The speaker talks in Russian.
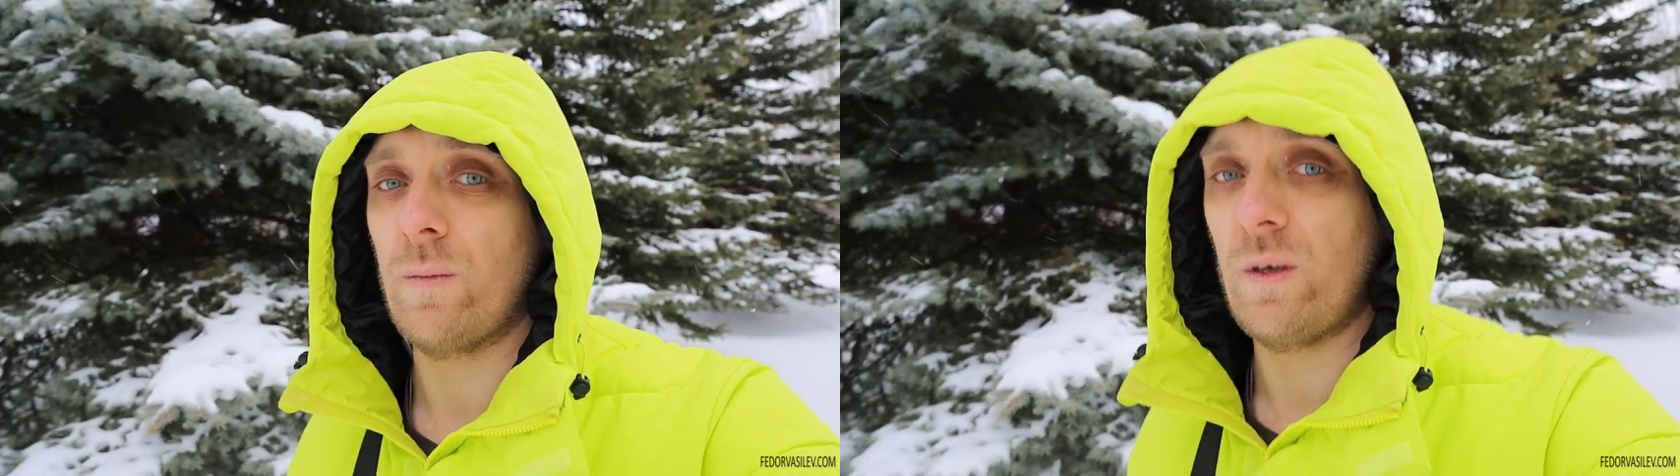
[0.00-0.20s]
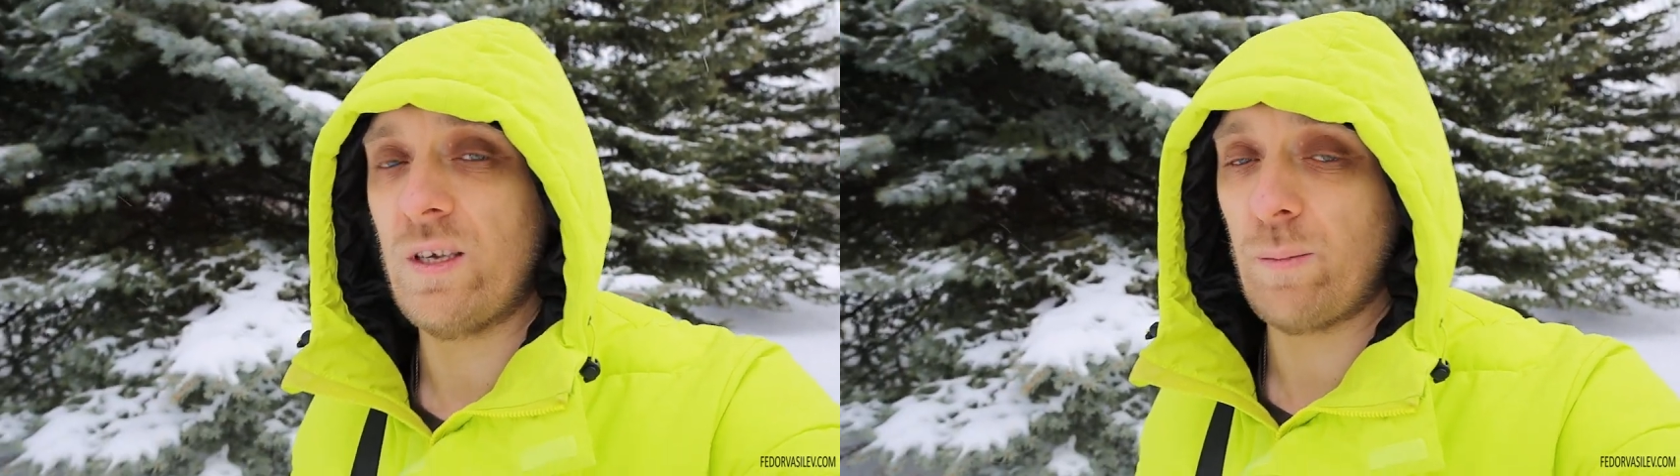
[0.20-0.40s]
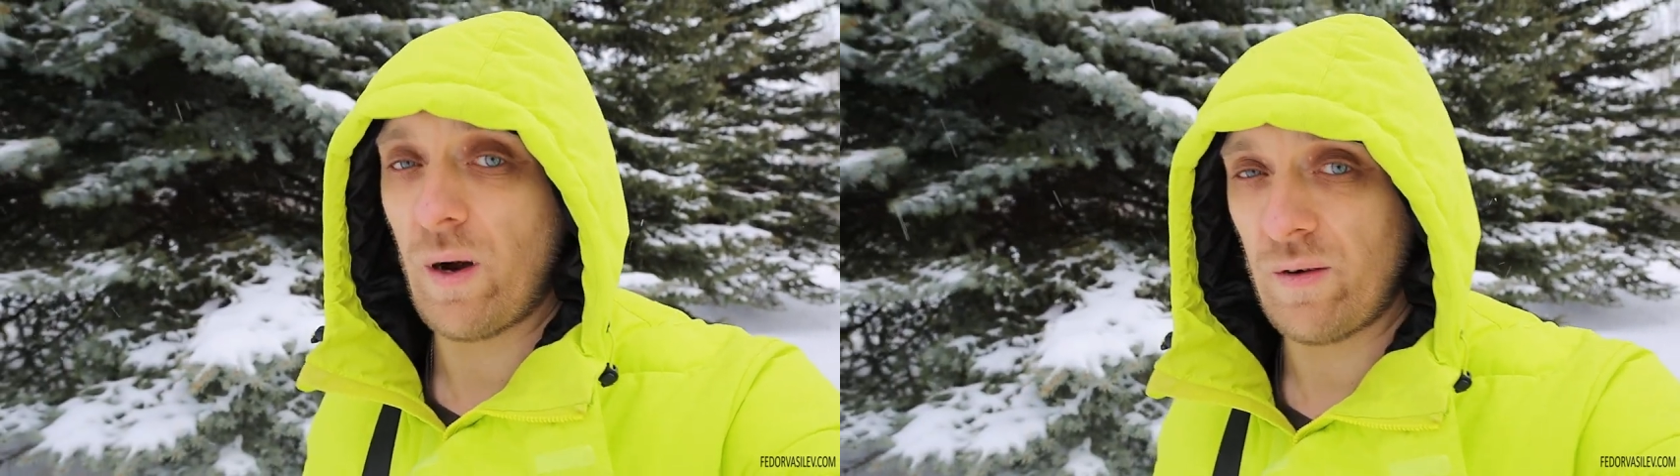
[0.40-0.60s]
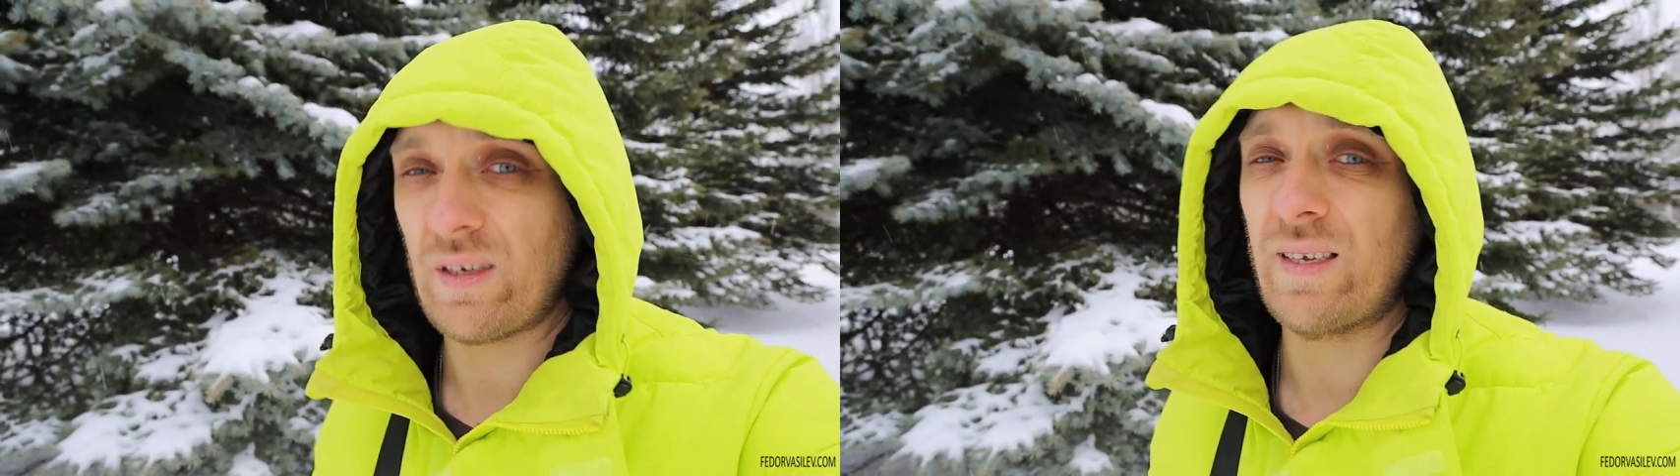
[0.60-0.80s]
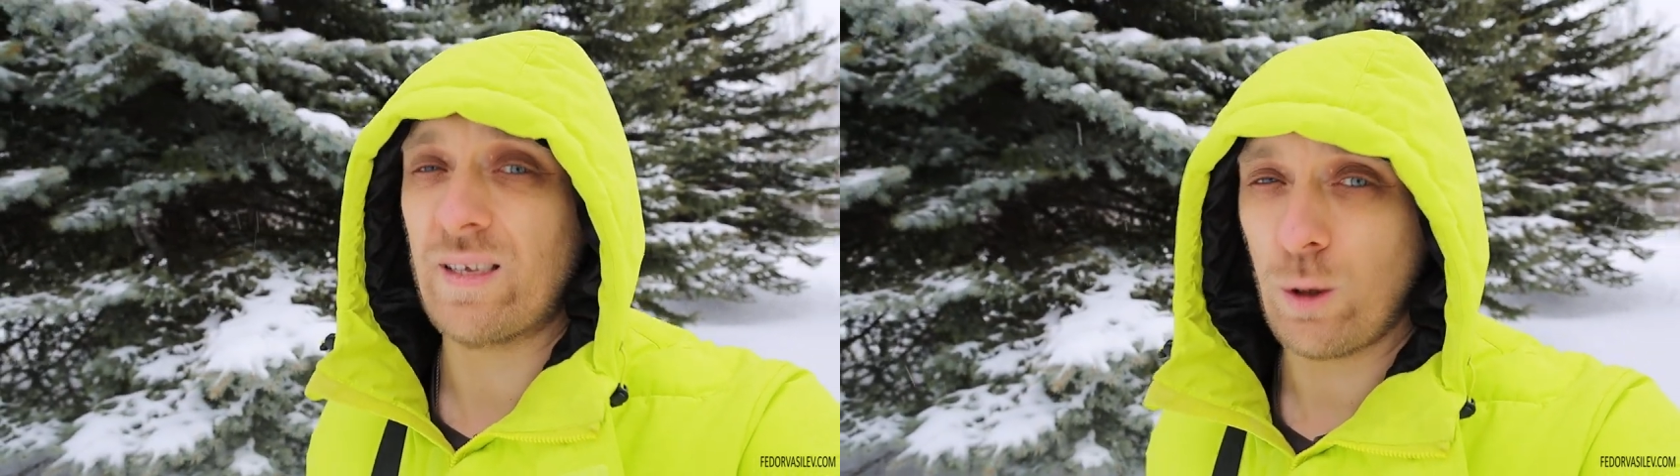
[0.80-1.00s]

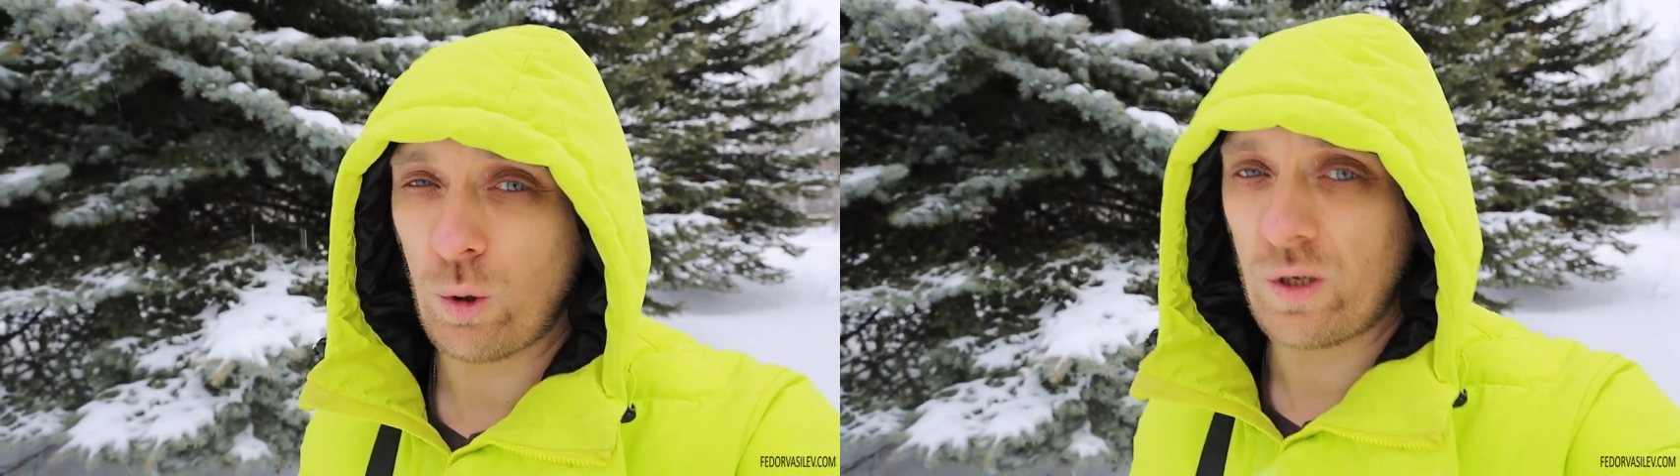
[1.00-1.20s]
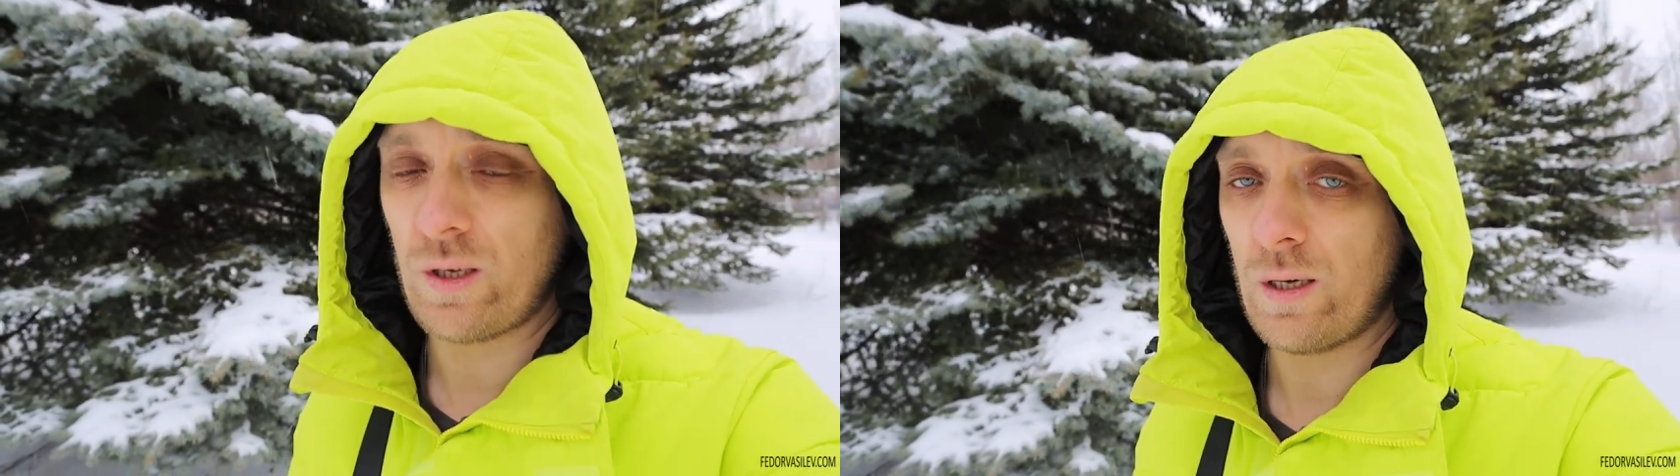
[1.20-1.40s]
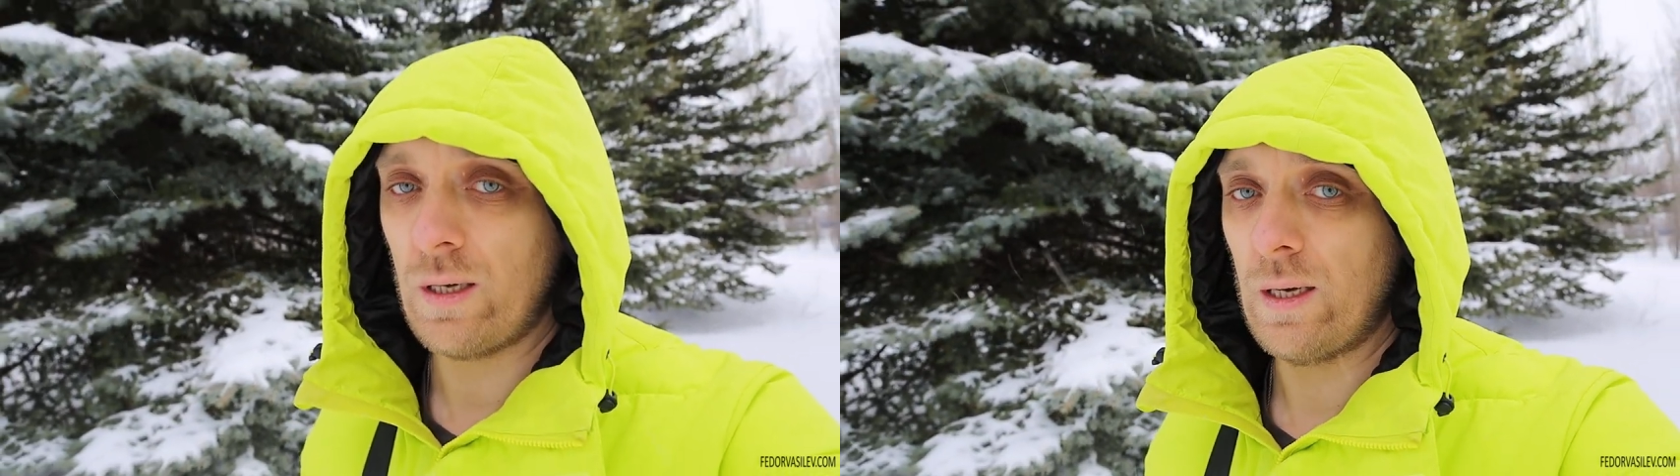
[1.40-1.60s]
избавиться от злости,